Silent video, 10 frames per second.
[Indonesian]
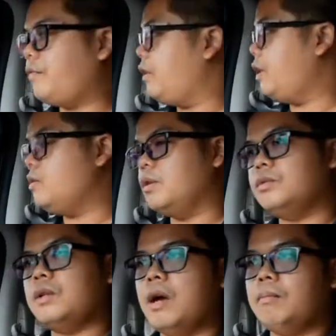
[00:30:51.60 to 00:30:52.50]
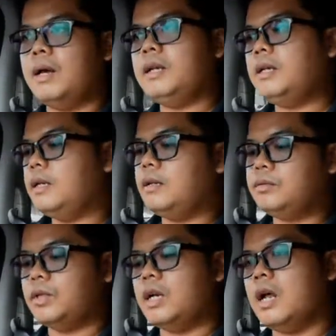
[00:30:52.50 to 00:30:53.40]
safety-nya juga sudah aman
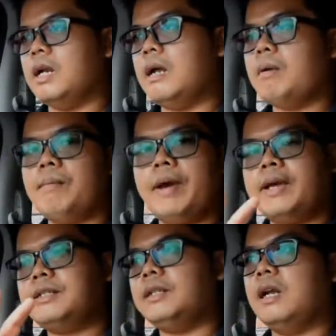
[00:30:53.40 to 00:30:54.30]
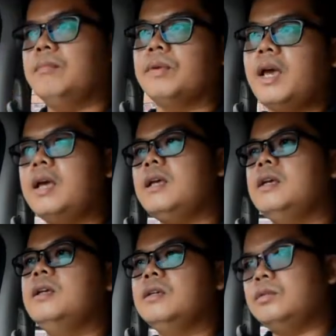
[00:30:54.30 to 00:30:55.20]
sudah ada 6 ABS di dalamnya
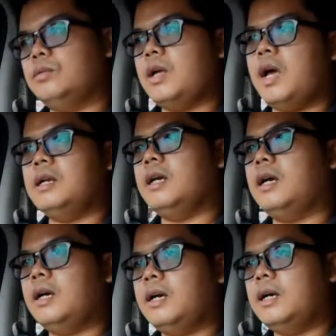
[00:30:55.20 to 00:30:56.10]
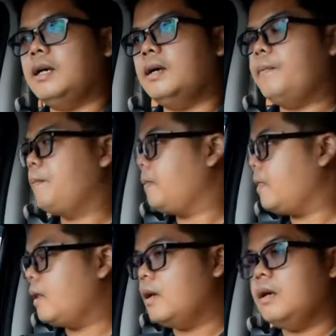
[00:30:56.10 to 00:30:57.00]
sudah ada
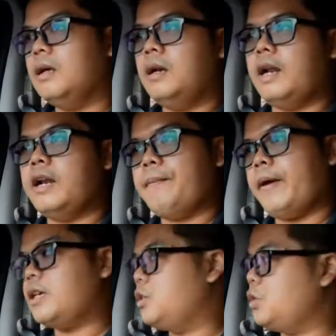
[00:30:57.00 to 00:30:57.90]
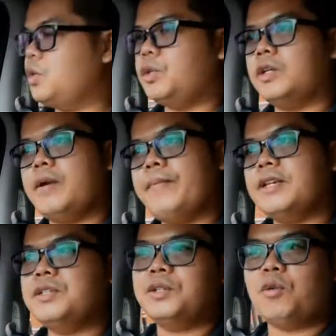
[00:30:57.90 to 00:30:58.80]
blind departure
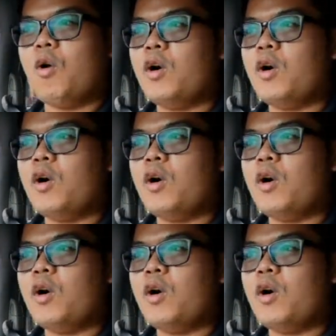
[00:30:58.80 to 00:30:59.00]
departure